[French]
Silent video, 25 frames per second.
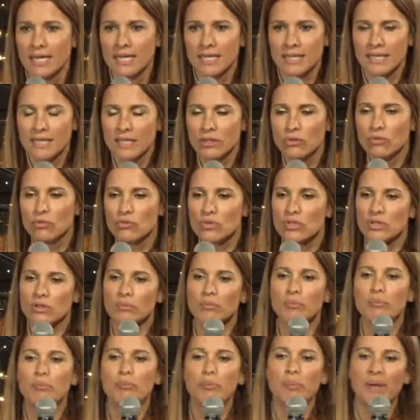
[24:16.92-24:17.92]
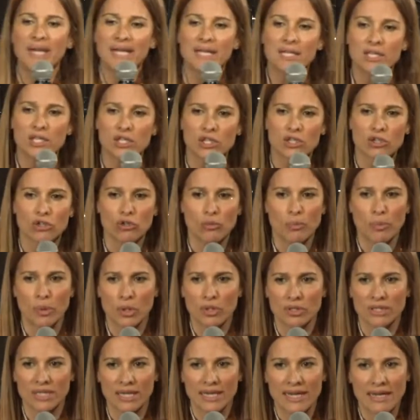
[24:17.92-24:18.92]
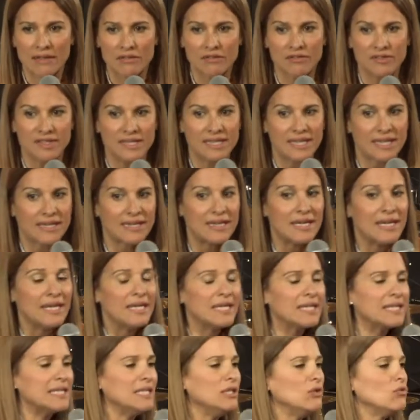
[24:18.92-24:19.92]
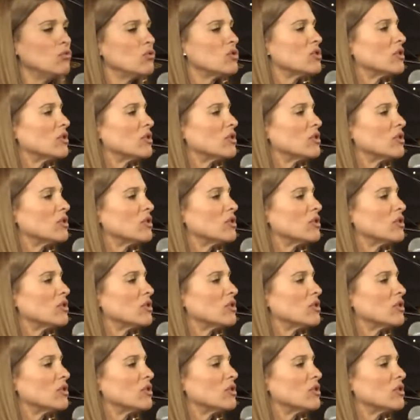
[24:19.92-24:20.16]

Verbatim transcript: qui nous empêche de porter la vie, qui nous